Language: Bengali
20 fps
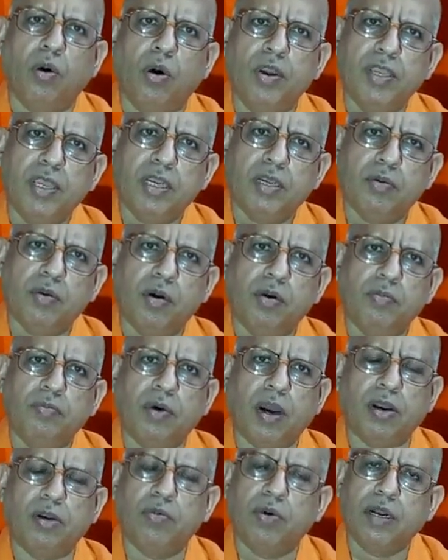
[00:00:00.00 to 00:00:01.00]
ঐহিক এবং
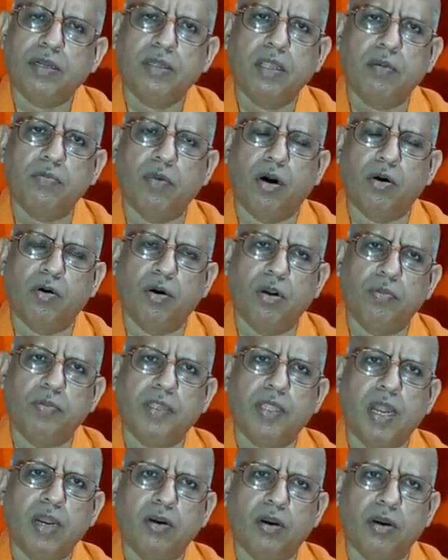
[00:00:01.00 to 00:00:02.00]
পারমার্থিক মঙ্গল
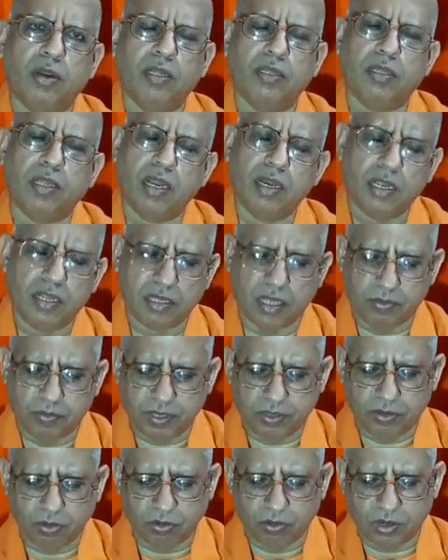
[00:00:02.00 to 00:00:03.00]
বিধান করেন তিনি
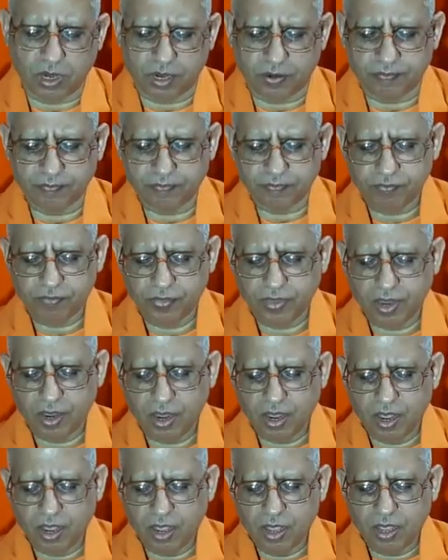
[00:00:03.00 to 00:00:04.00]
দেবী দুর্গা
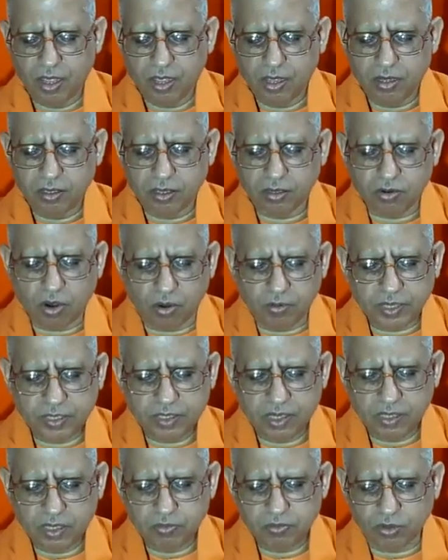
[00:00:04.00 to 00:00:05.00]
তো কবে
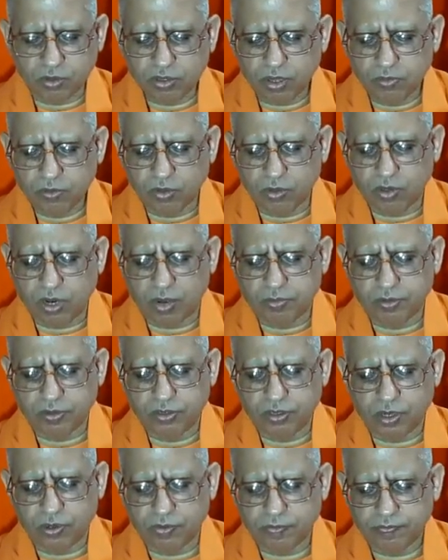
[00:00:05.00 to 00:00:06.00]
থেকে প্রথম দুর্গা
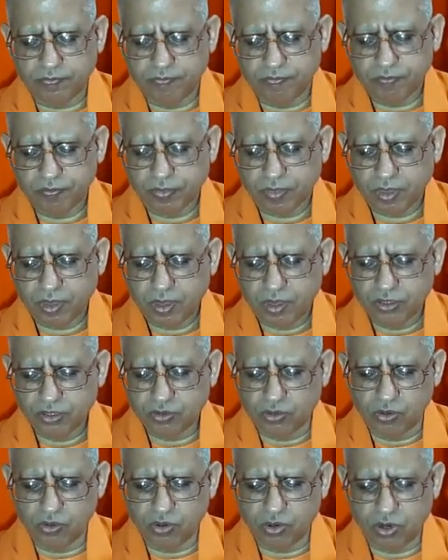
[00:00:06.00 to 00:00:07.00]
পুজো
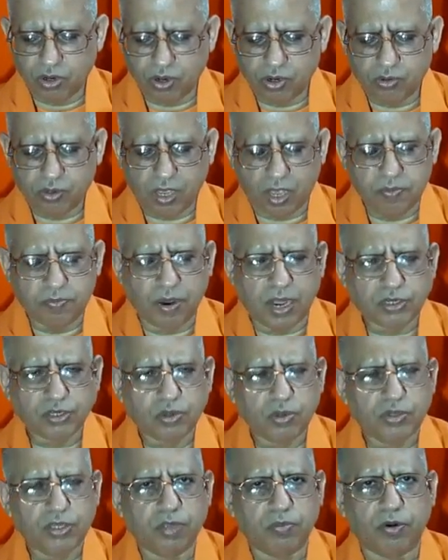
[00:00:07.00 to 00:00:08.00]
শুরু হলো এই
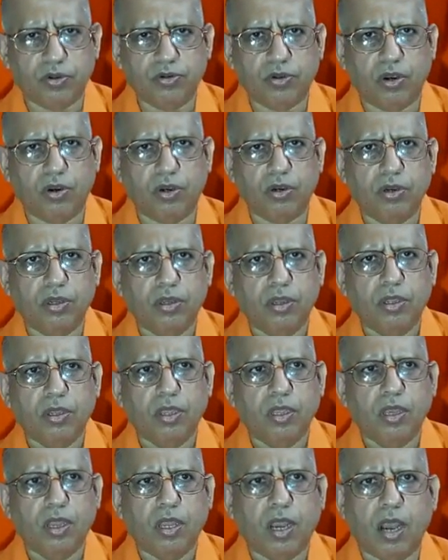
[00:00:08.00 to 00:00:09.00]
বাসন্তী পুজো
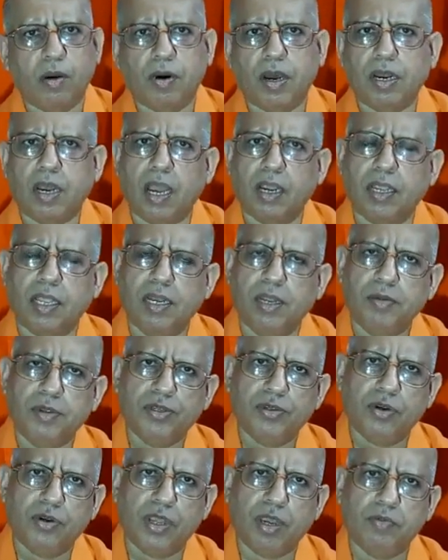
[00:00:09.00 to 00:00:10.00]
আমার আগের
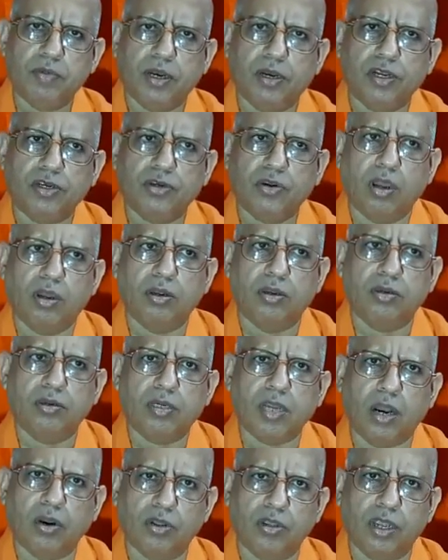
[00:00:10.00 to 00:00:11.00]
এপিসোডে আপনারা
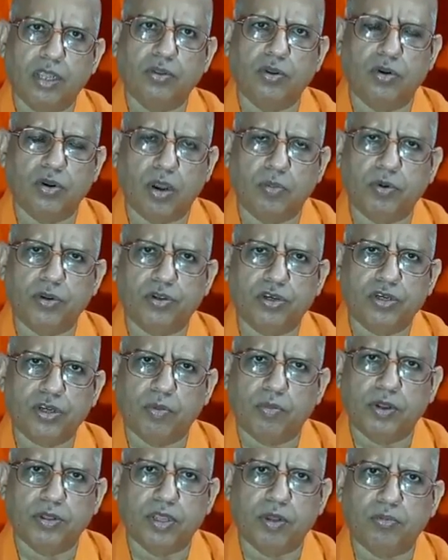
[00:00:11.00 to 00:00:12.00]
শারদীয় দুর্গা পুজোর
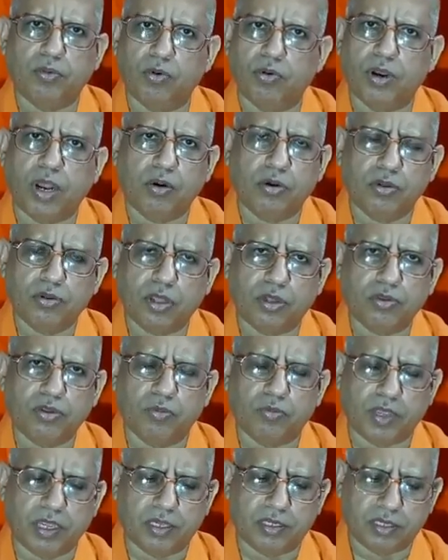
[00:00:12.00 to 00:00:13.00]
সম্বন্ধে পূর্ণাঙ্গ তথ্য
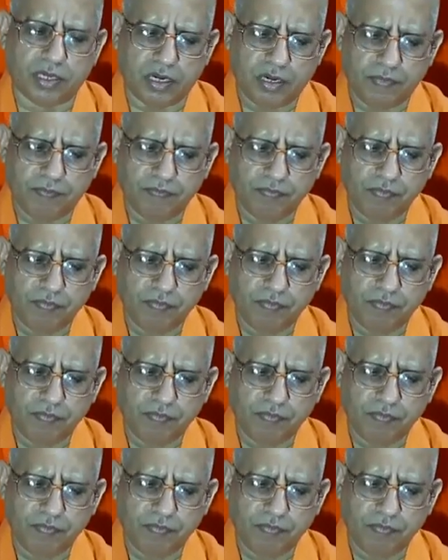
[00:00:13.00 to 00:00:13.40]
পেয়েছেন